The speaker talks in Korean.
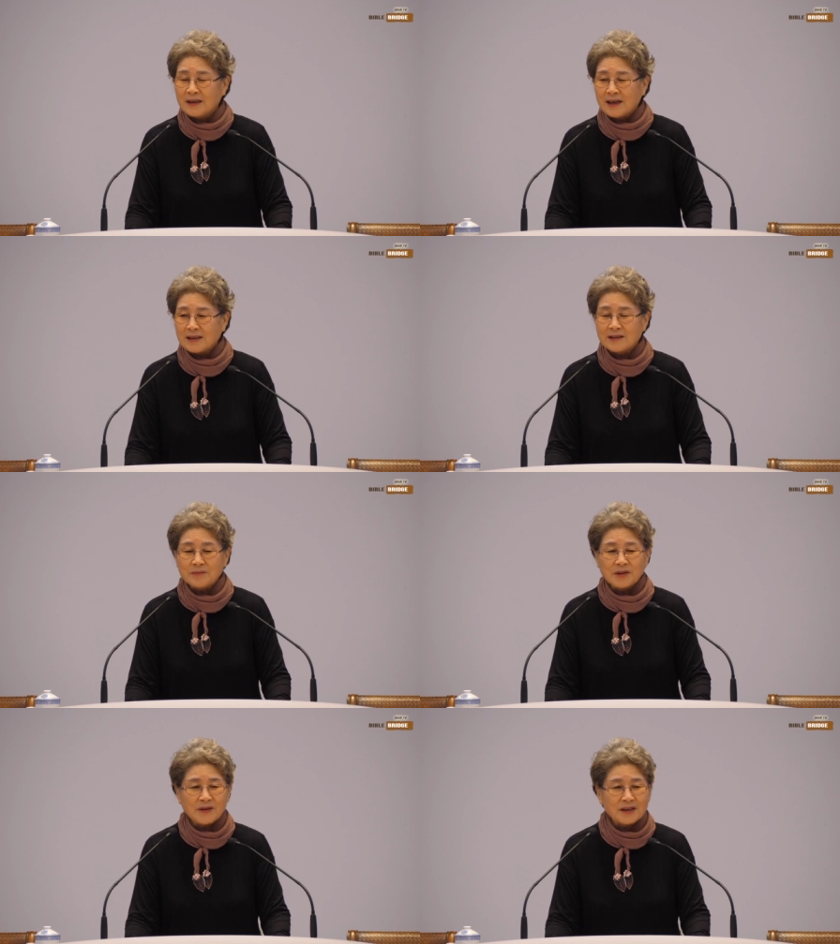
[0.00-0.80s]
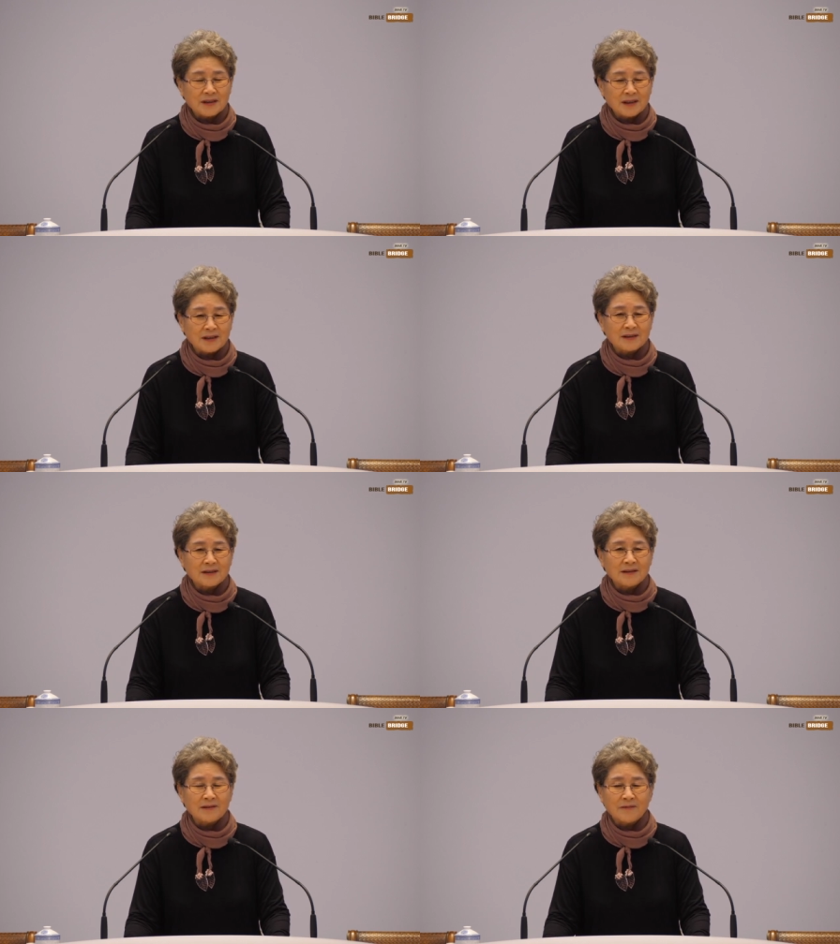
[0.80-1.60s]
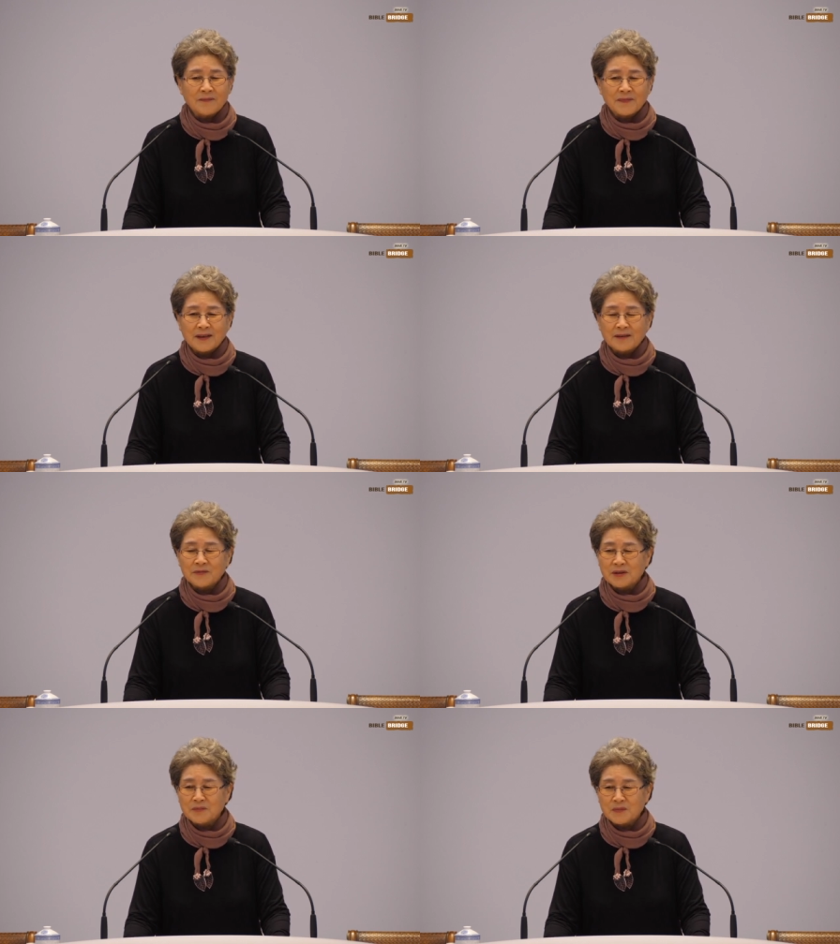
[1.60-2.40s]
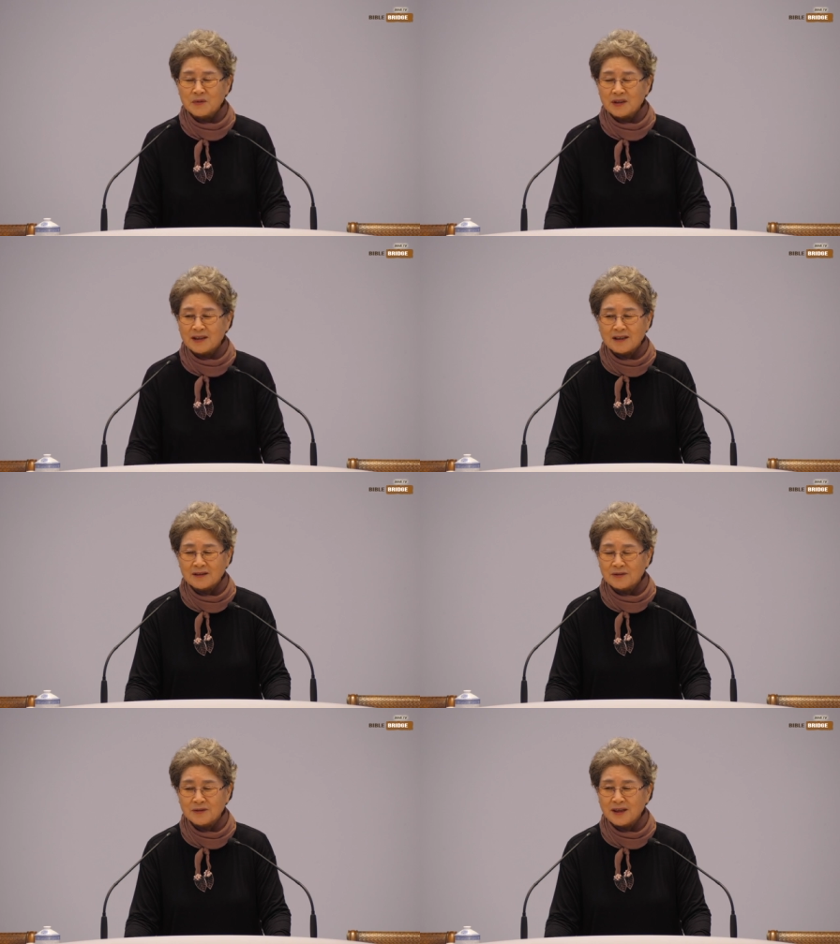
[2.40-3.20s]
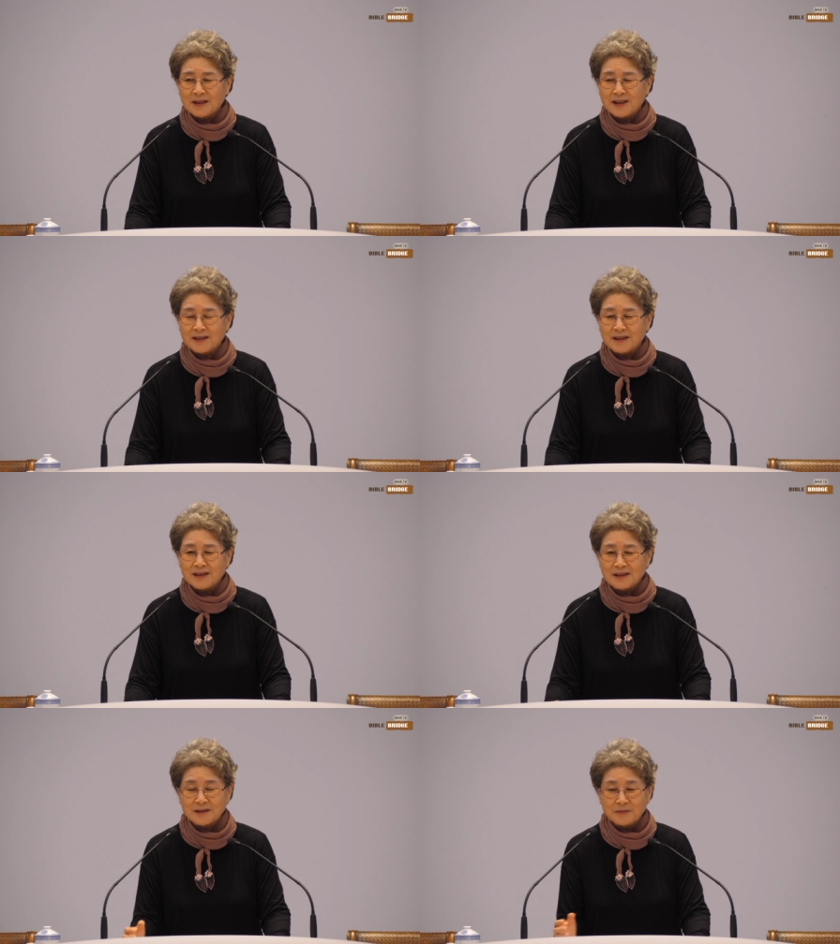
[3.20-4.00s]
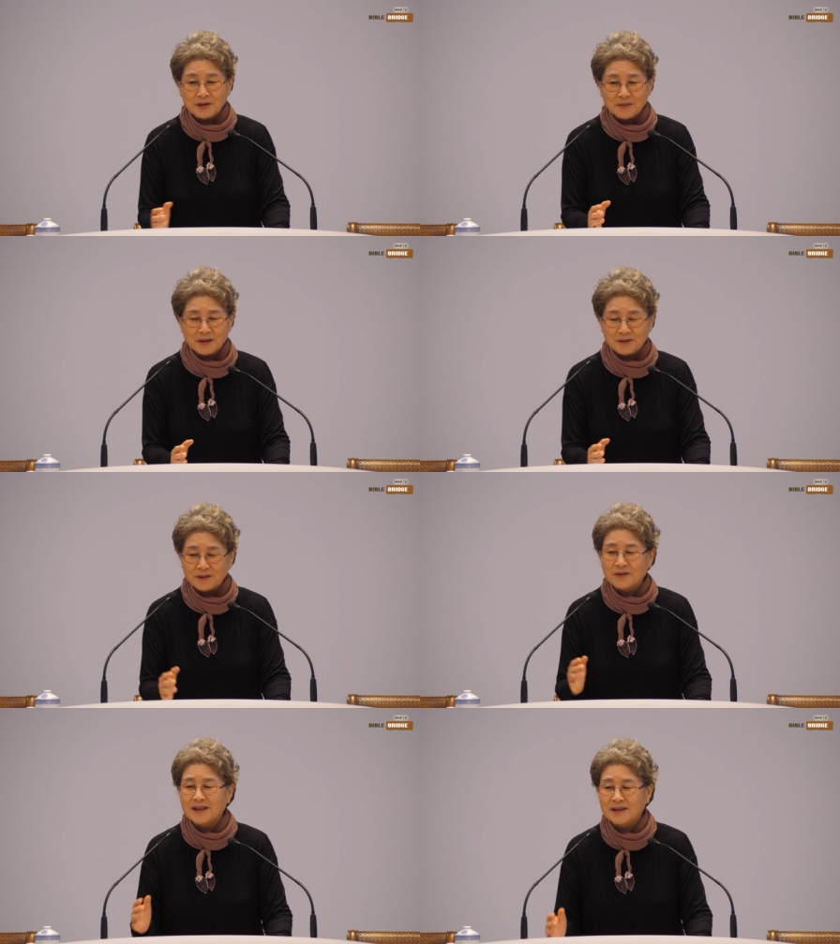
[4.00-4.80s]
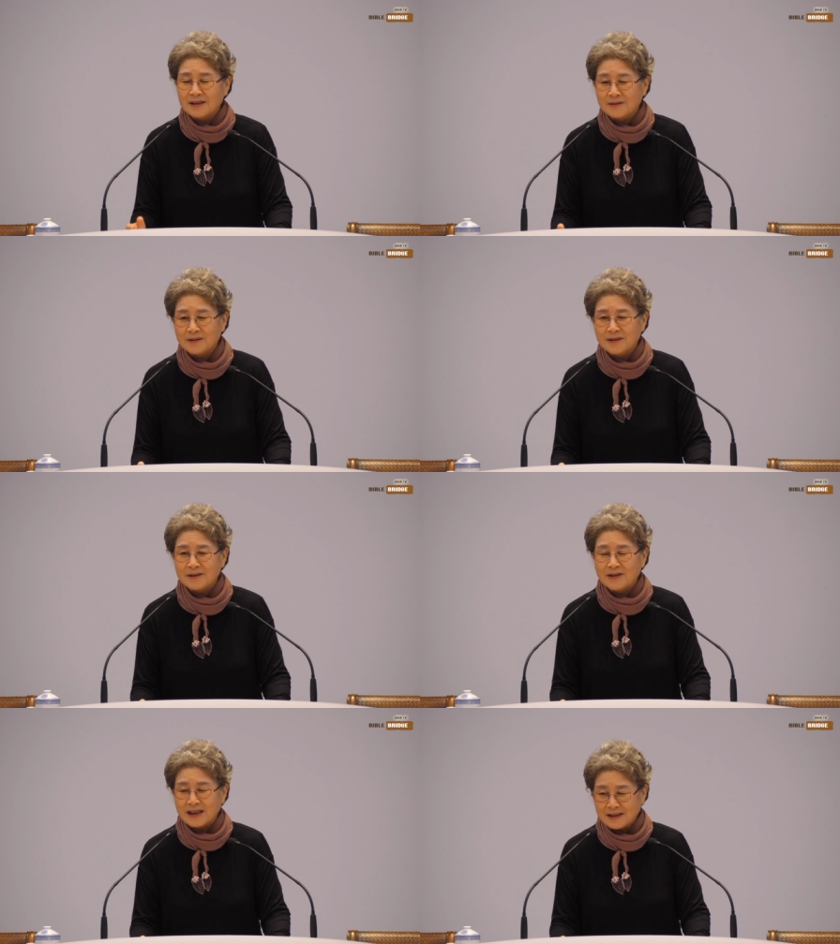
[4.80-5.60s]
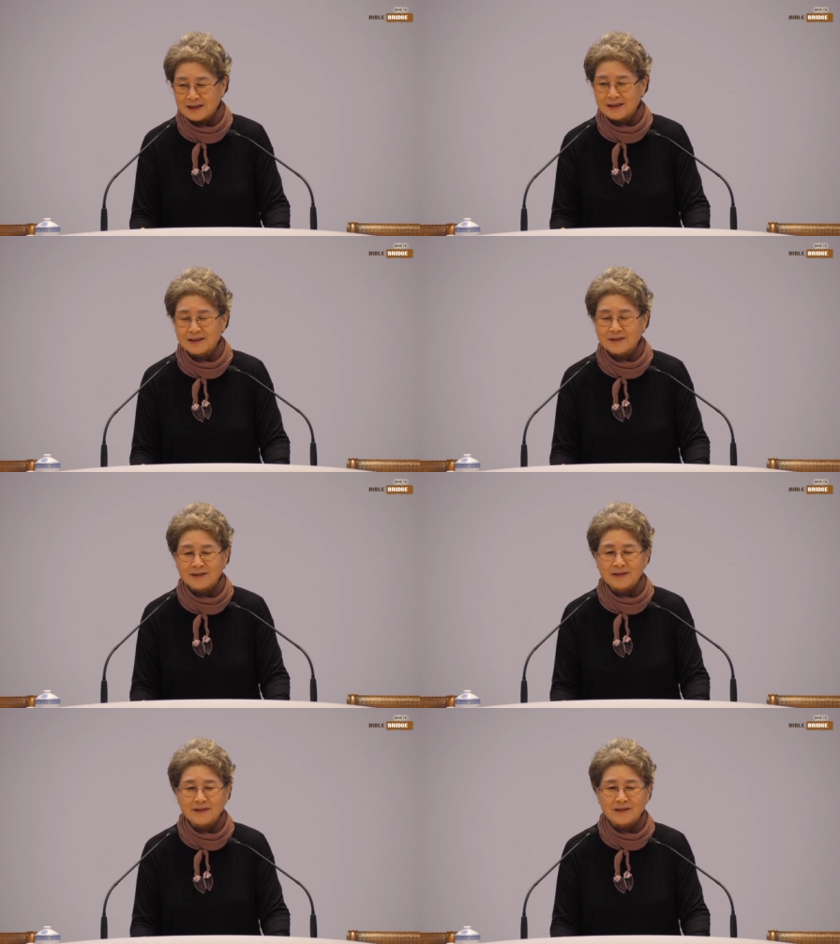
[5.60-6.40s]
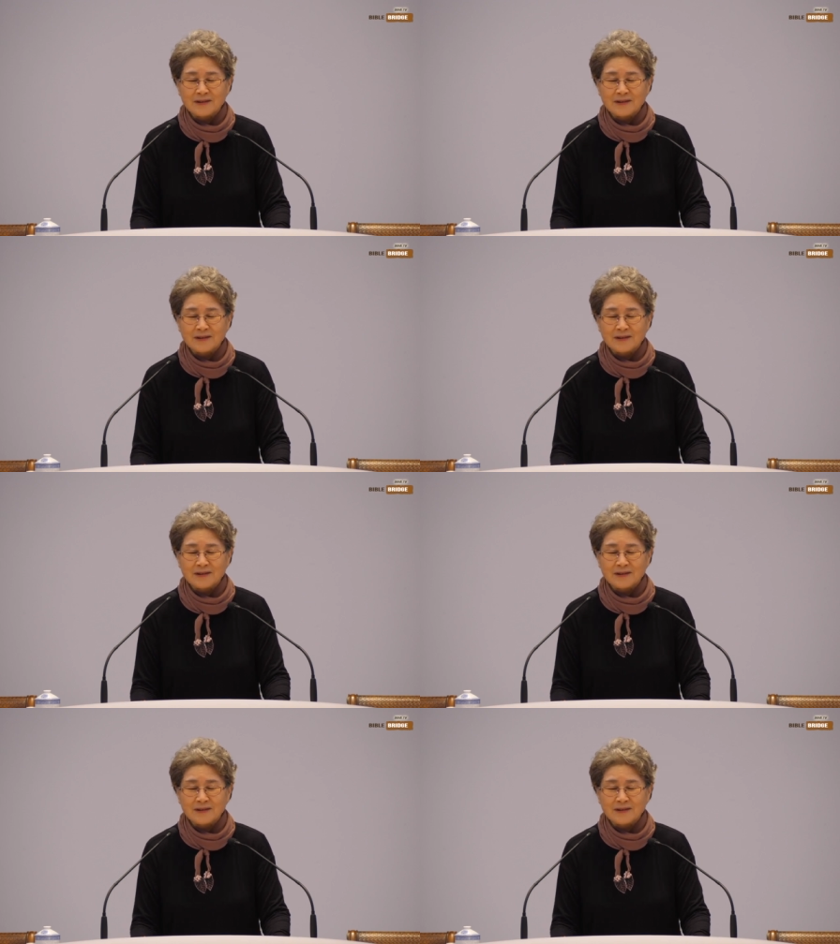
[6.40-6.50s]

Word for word: 아침을 과식하지요? 그럼 점심시간까지 소화 안 됐는데 점심 먹어도 과식이고요. 간식이고.